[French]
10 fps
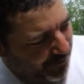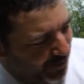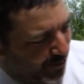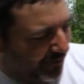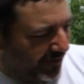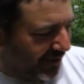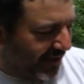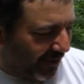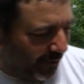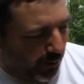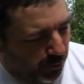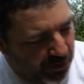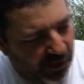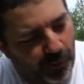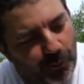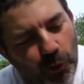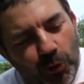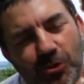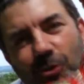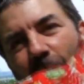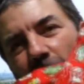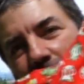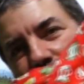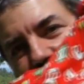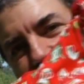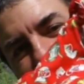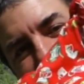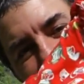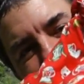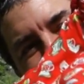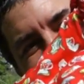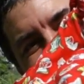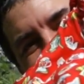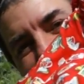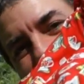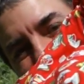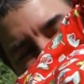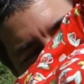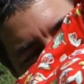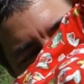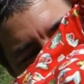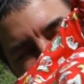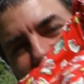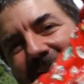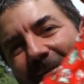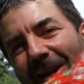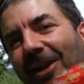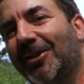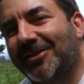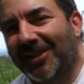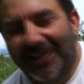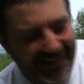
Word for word: Moi je trouve euh, ça un bien plus. Alors plus roule si tu meurs, hein, parce que la nade de la cuisine, là, euh, franchement, c'est quand même la classe. Hein.